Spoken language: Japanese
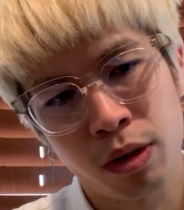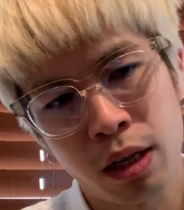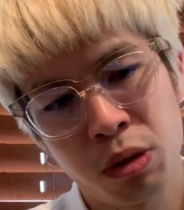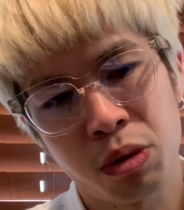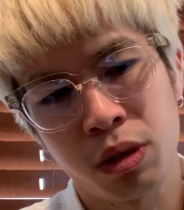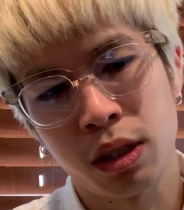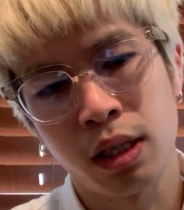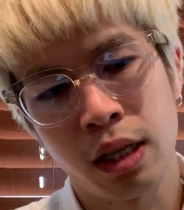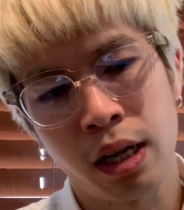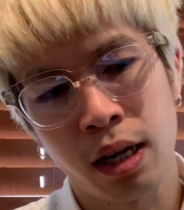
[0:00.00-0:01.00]
の彼女の
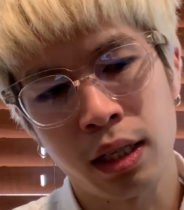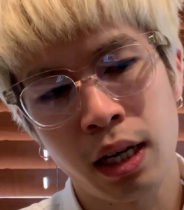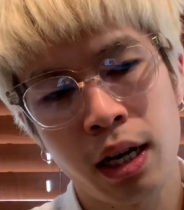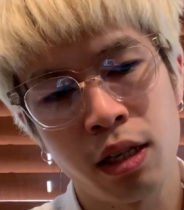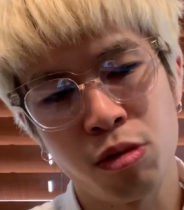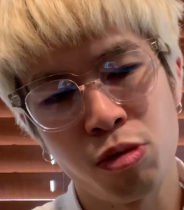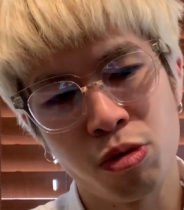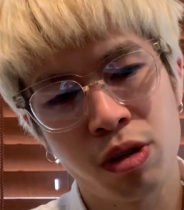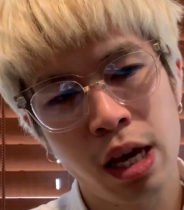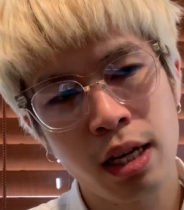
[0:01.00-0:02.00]
信念が社会に
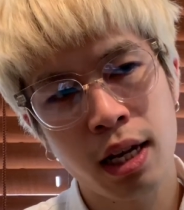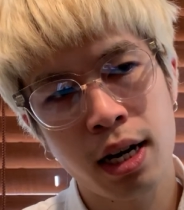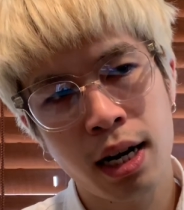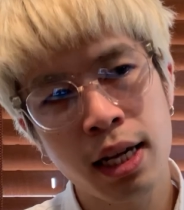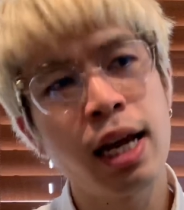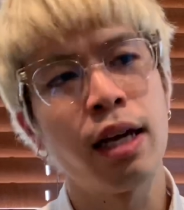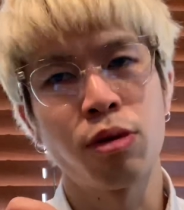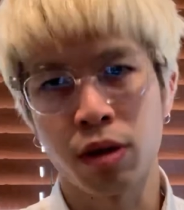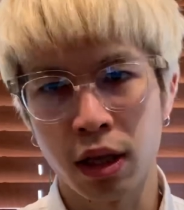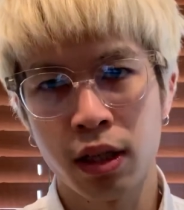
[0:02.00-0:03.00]
受け入れられない
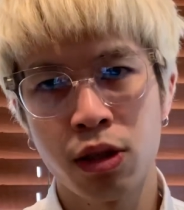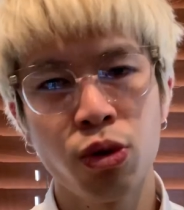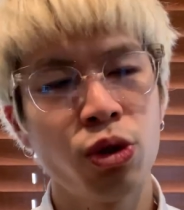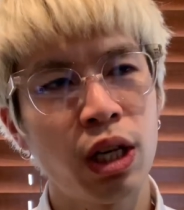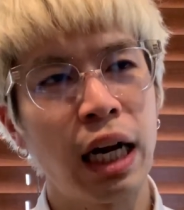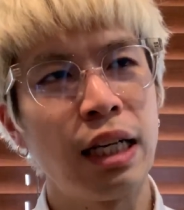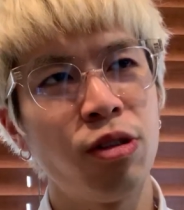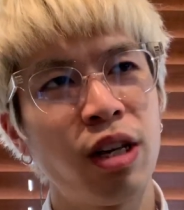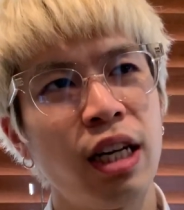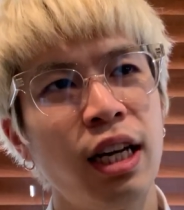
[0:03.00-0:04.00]
時、既存の社会に
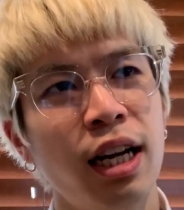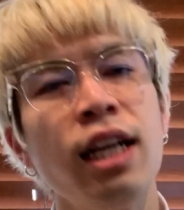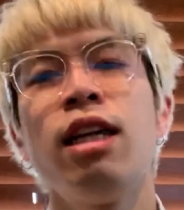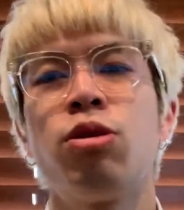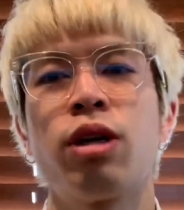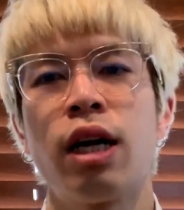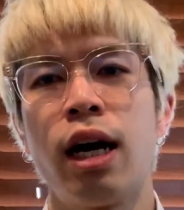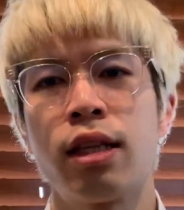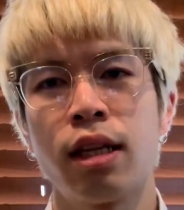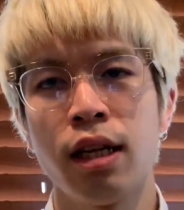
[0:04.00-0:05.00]
受け入れられない時が
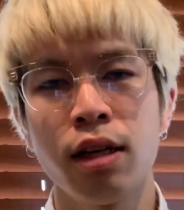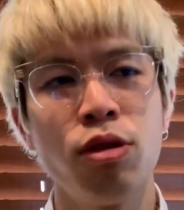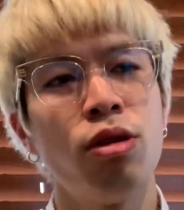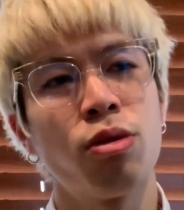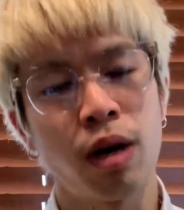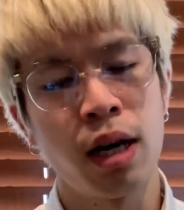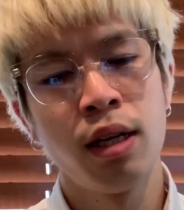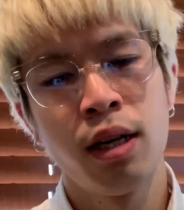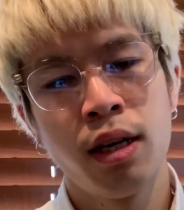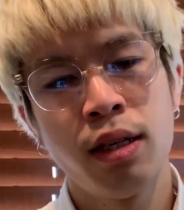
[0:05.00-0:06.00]
あってね、ルールとか。
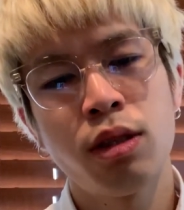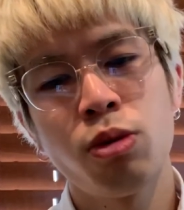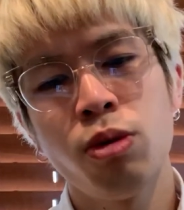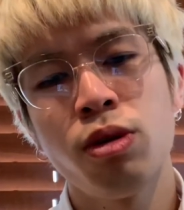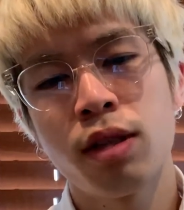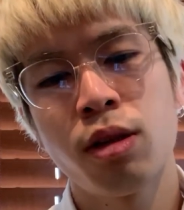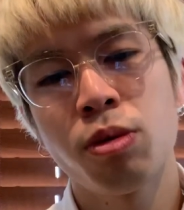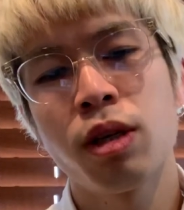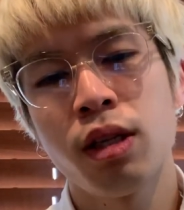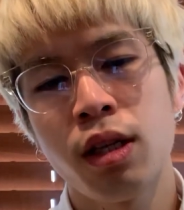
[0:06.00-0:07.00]
で、そういった
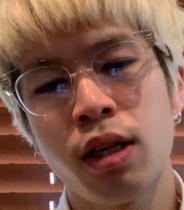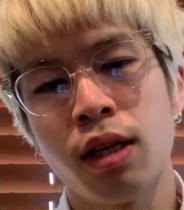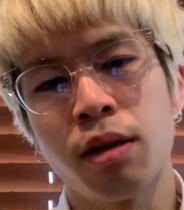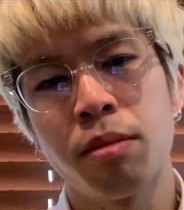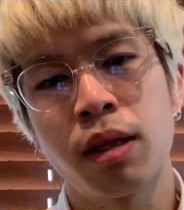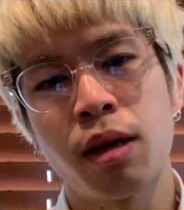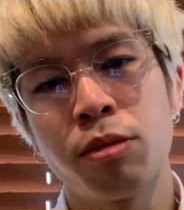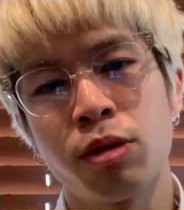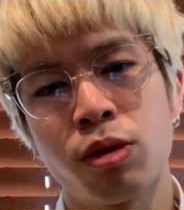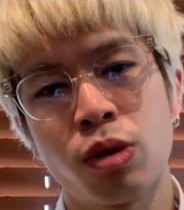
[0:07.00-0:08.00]
時に、まあ多
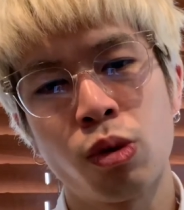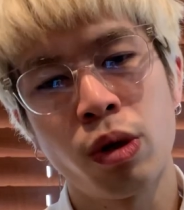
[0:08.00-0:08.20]
分、そ